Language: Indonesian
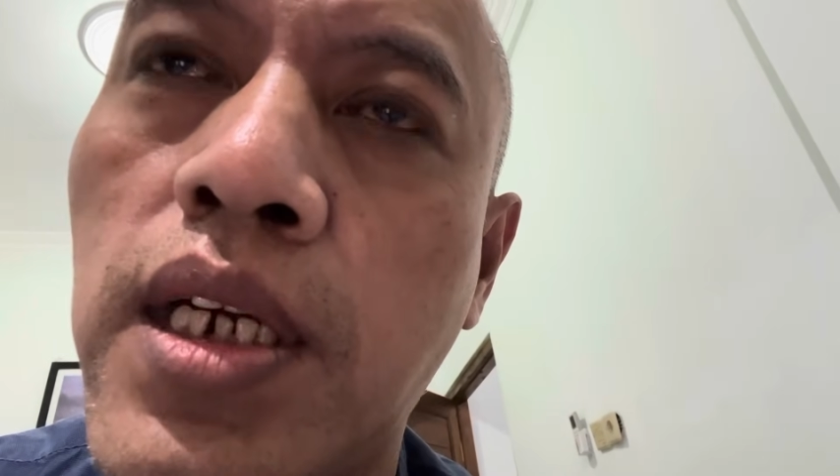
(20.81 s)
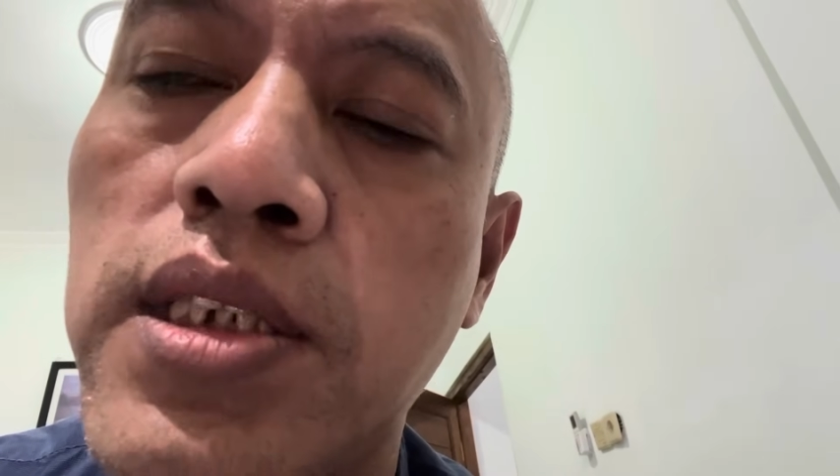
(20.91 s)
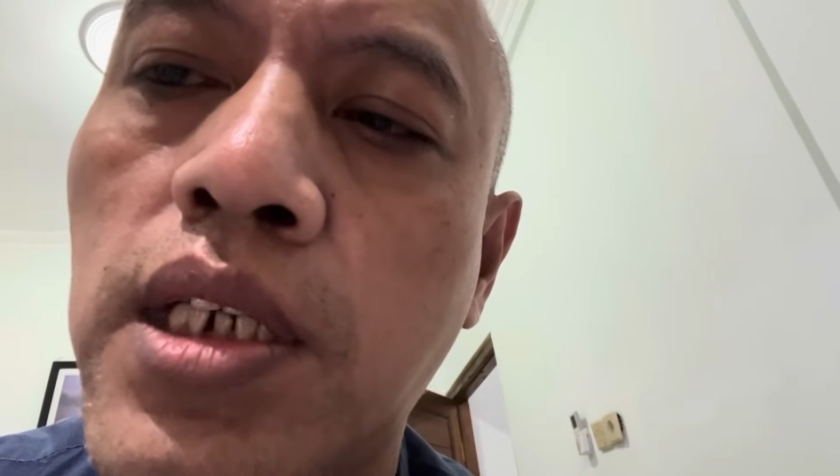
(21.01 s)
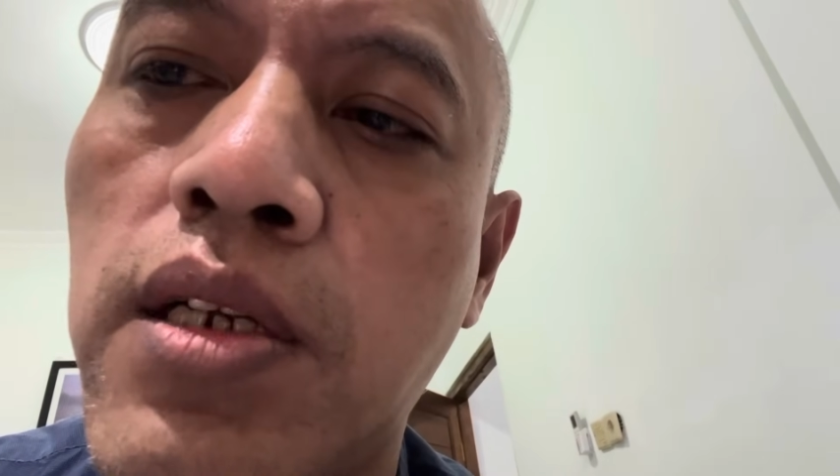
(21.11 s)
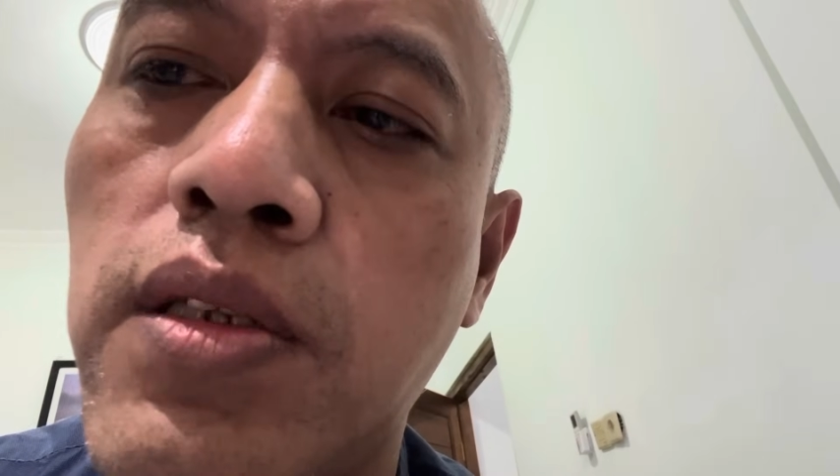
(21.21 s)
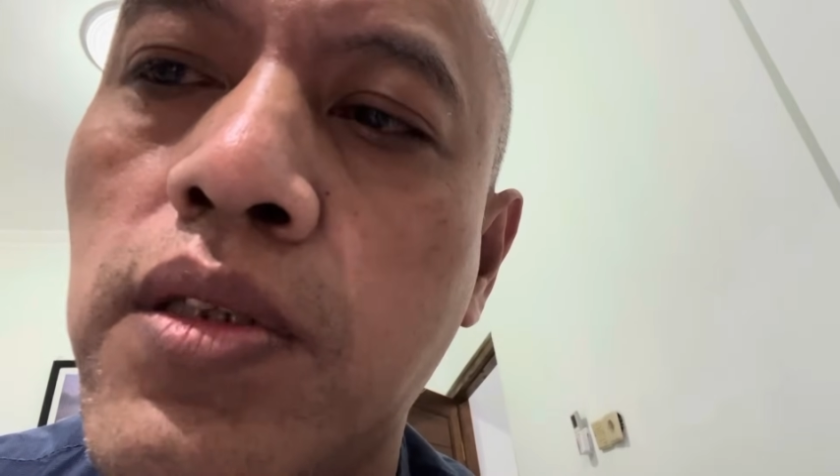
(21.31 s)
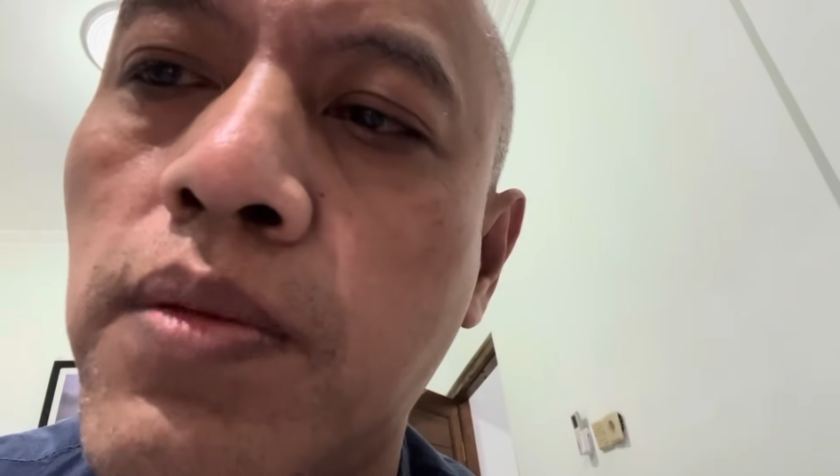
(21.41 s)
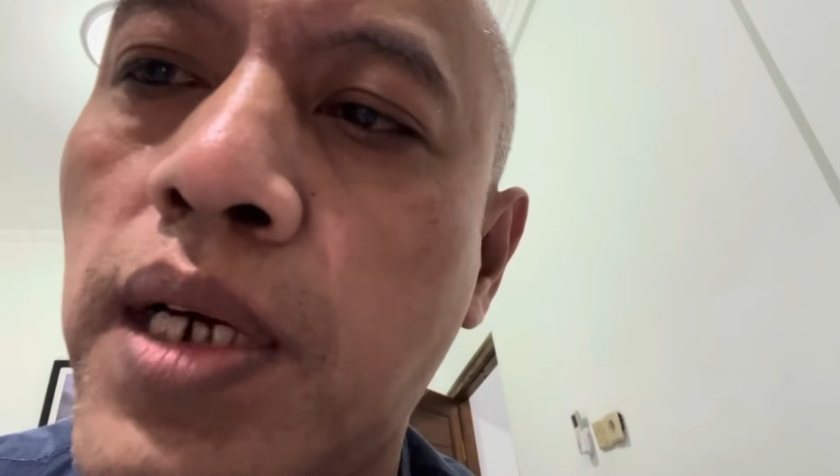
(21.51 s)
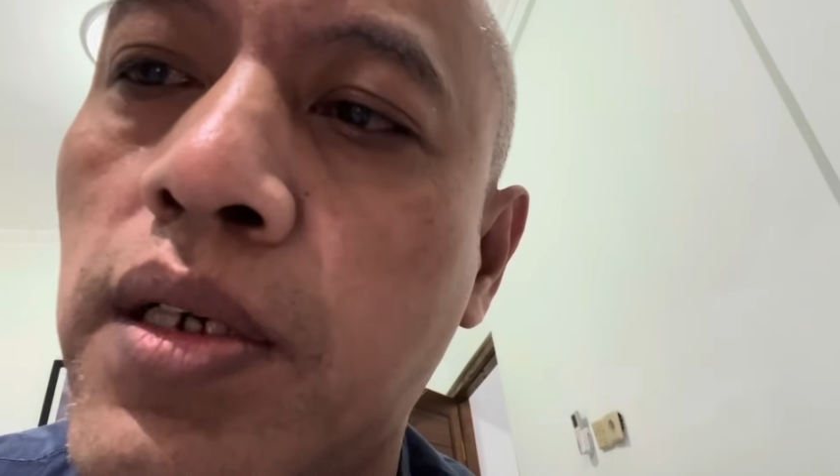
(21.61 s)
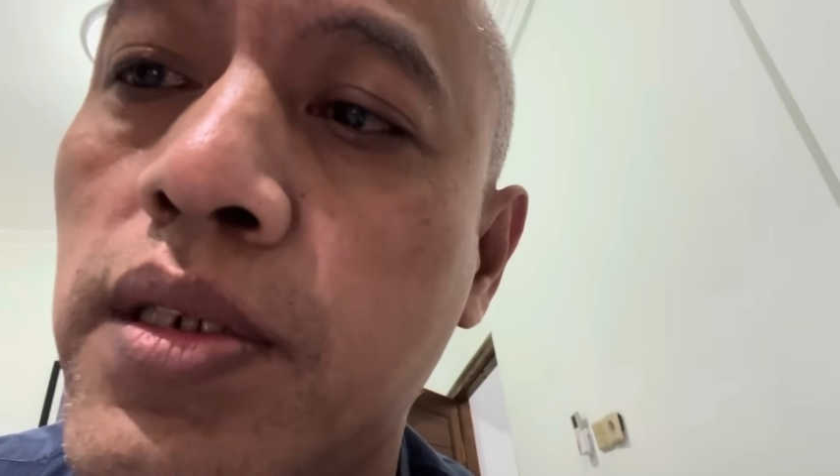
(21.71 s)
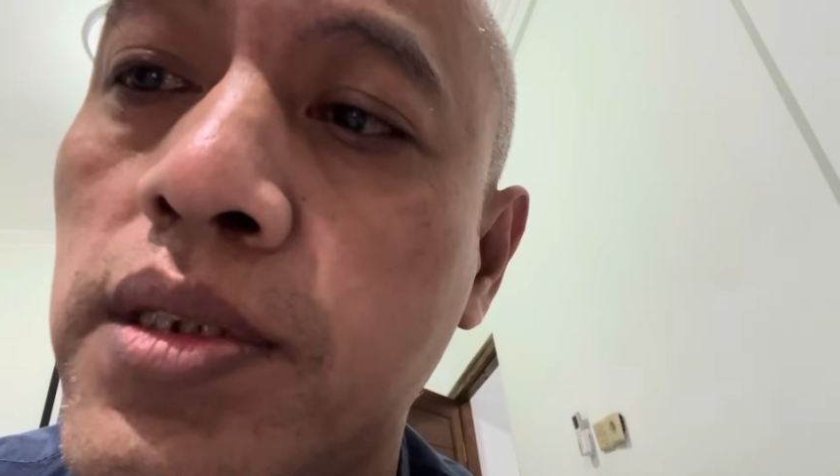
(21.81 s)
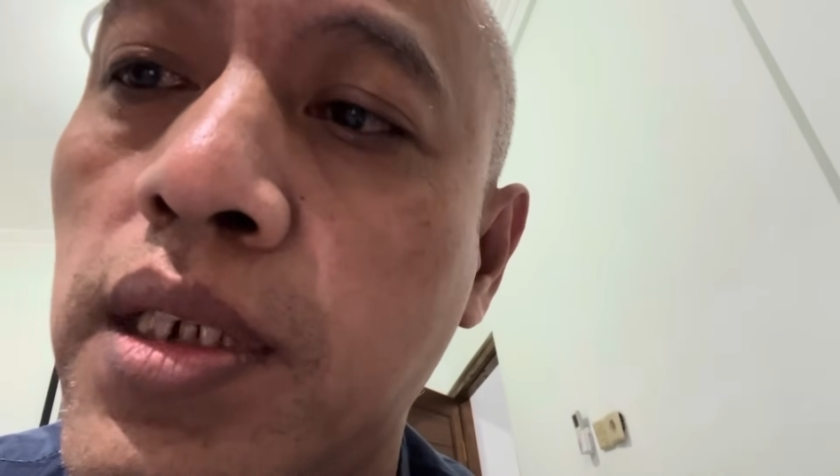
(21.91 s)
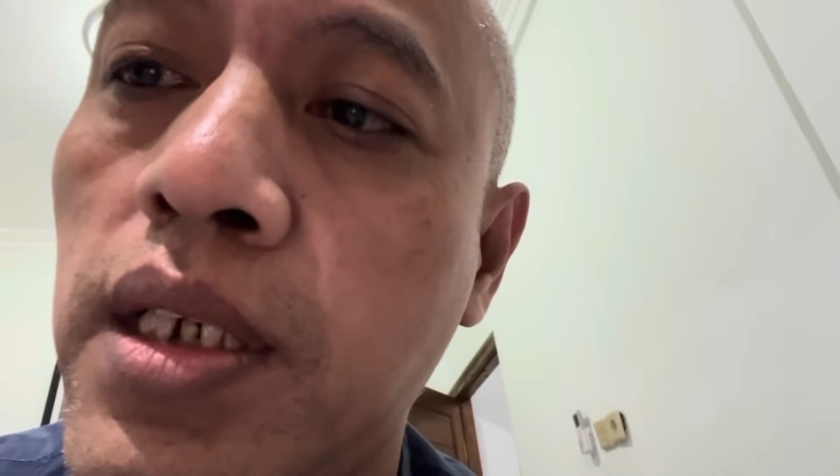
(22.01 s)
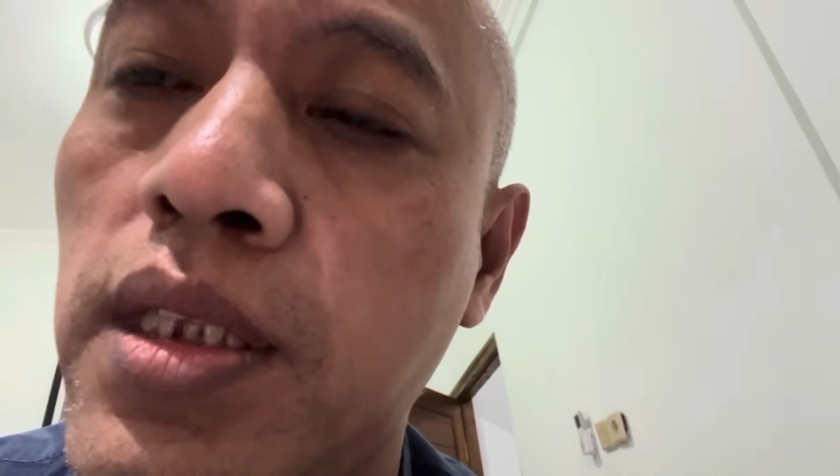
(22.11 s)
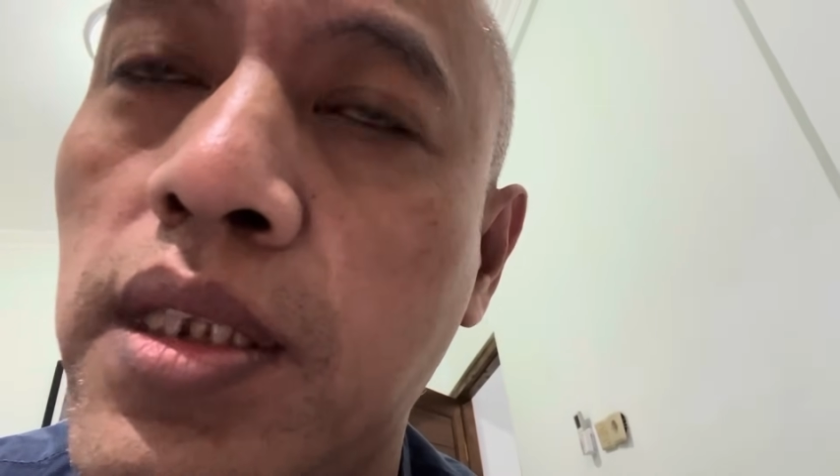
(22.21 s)
Sarotul
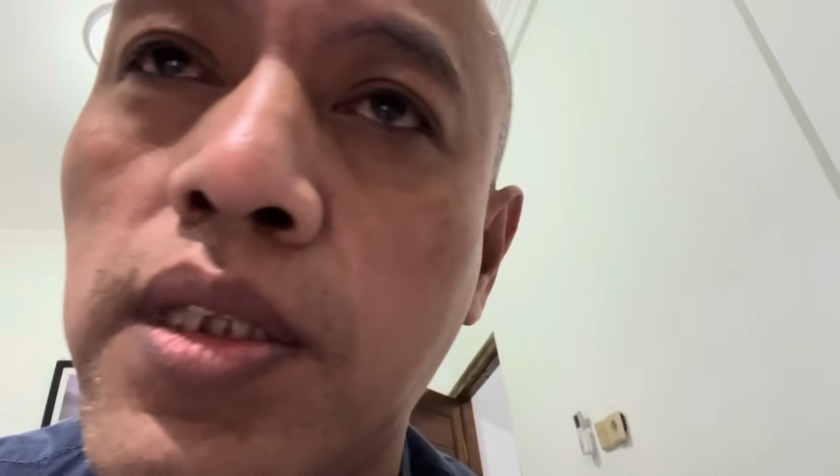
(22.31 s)
Makosid,